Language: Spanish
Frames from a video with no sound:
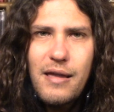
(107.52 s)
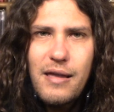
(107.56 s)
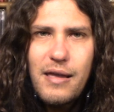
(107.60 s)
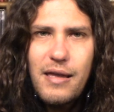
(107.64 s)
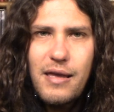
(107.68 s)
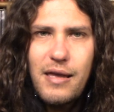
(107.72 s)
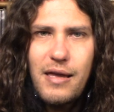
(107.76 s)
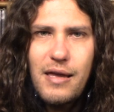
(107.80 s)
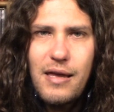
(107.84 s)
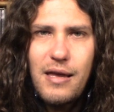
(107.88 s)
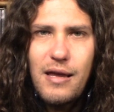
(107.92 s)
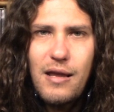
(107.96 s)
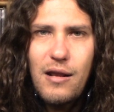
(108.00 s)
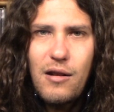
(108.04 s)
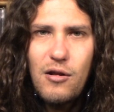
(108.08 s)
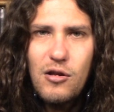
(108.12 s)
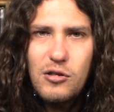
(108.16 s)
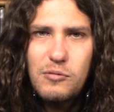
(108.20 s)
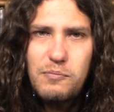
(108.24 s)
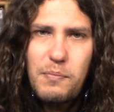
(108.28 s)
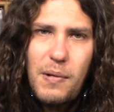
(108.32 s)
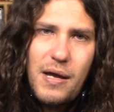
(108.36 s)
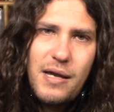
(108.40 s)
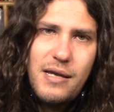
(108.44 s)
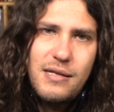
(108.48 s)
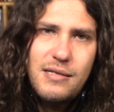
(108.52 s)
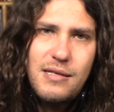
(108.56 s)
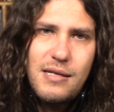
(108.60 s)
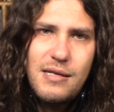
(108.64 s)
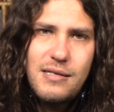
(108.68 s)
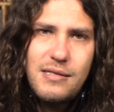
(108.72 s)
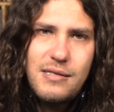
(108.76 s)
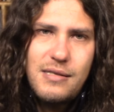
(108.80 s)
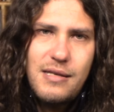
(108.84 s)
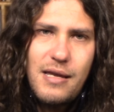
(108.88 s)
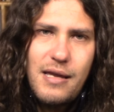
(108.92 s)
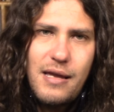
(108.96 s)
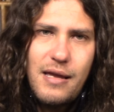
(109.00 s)
y los
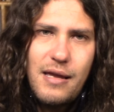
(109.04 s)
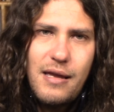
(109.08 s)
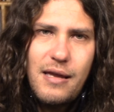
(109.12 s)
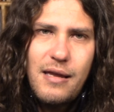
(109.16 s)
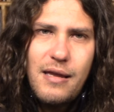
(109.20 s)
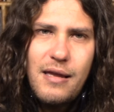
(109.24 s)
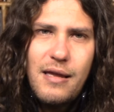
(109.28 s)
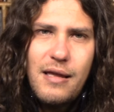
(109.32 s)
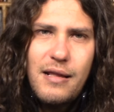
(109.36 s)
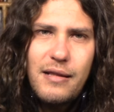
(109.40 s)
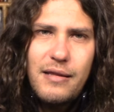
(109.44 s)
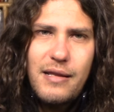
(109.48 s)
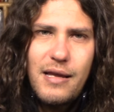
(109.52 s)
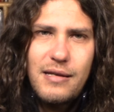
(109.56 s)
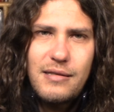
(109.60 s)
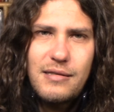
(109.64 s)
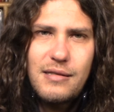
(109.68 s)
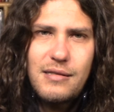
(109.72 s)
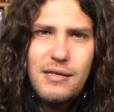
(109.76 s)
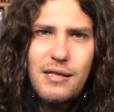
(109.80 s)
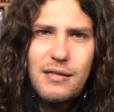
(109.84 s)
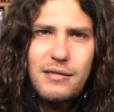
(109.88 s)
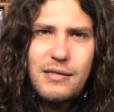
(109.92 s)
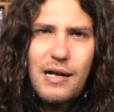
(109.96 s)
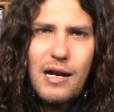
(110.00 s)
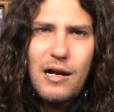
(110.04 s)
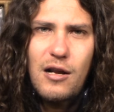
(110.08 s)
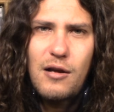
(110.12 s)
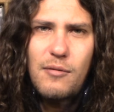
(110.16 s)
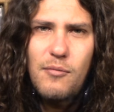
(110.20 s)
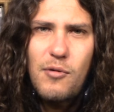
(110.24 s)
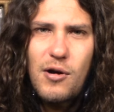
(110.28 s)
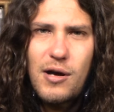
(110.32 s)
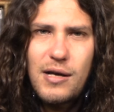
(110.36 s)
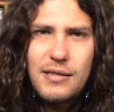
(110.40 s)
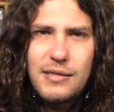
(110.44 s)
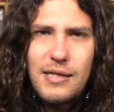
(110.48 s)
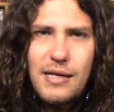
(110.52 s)
países de, de Asia Central
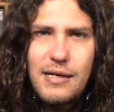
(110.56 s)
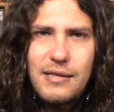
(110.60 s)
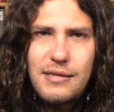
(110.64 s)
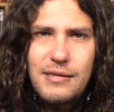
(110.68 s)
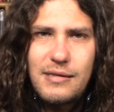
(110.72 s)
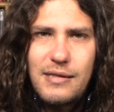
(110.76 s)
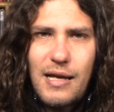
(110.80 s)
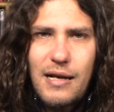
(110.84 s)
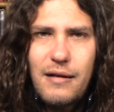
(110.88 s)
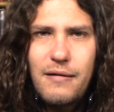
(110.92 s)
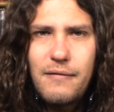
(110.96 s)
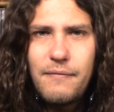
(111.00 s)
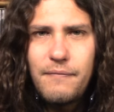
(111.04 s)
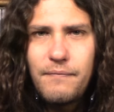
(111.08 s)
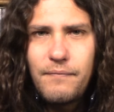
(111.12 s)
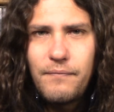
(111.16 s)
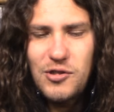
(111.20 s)
como Kazajstán.